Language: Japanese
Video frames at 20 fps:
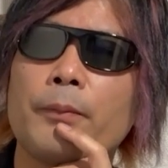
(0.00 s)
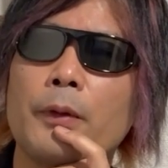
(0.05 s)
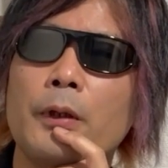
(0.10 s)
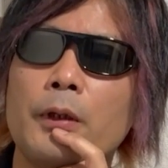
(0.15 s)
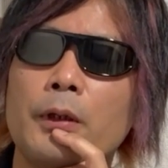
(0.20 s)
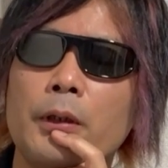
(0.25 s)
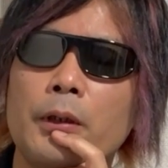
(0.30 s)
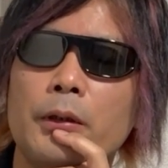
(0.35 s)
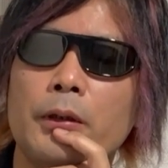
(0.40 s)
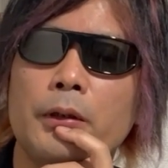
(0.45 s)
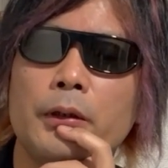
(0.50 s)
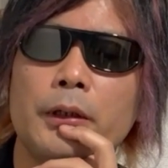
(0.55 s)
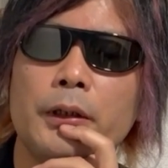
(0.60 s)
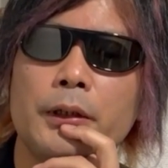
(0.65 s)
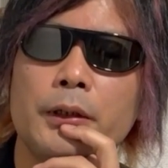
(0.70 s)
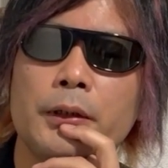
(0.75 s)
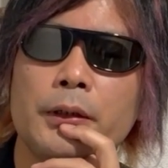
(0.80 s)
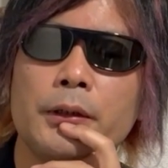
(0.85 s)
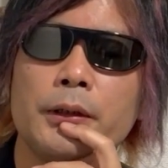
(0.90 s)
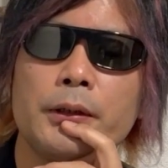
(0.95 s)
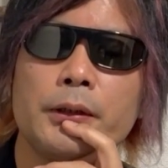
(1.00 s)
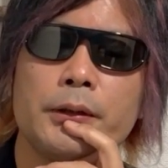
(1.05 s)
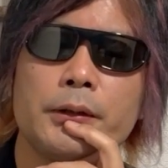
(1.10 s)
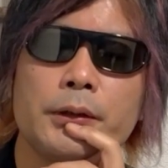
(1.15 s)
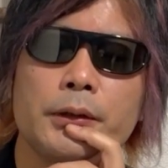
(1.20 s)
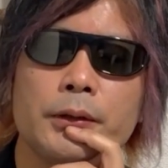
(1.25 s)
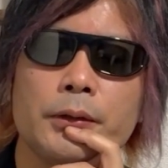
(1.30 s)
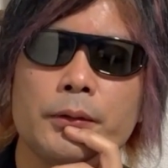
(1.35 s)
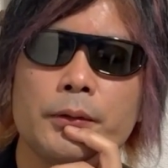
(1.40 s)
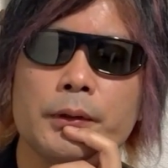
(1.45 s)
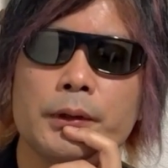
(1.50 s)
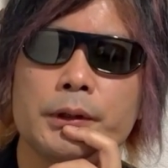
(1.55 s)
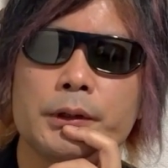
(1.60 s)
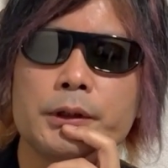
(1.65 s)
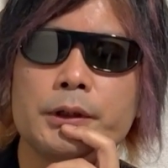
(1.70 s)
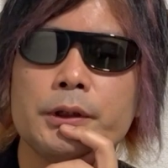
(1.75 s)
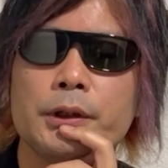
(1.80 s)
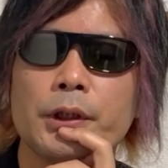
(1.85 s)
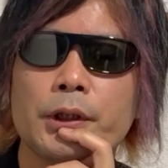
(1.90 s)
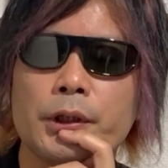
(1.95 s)
入れれないかなっていうのは
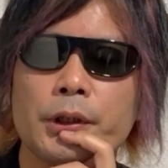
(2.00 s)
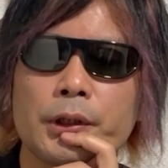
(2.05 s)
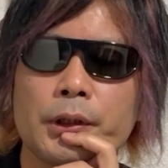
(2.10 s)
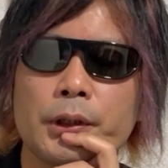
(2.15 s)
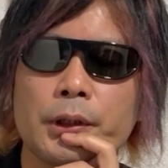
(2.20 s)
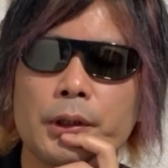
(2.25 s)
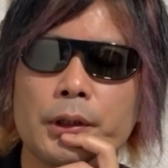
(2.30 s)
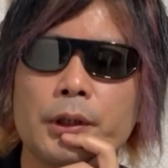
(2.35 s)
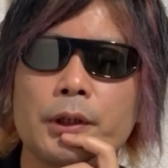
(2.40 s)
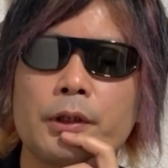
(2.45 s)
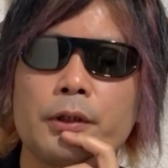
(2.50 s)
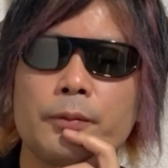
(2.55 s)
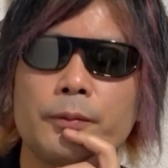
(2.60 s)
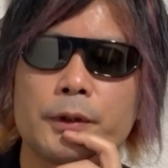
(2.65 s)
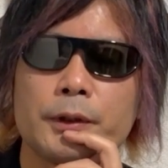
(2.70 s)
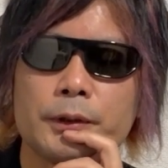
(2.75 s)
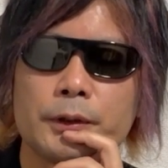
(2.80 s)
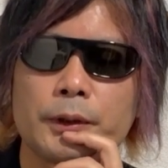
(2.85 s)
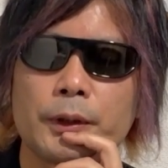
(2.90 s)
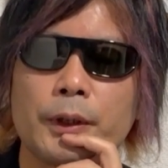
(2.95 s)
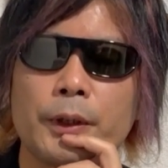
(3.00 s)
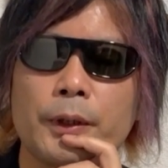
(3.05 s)
常に考えてます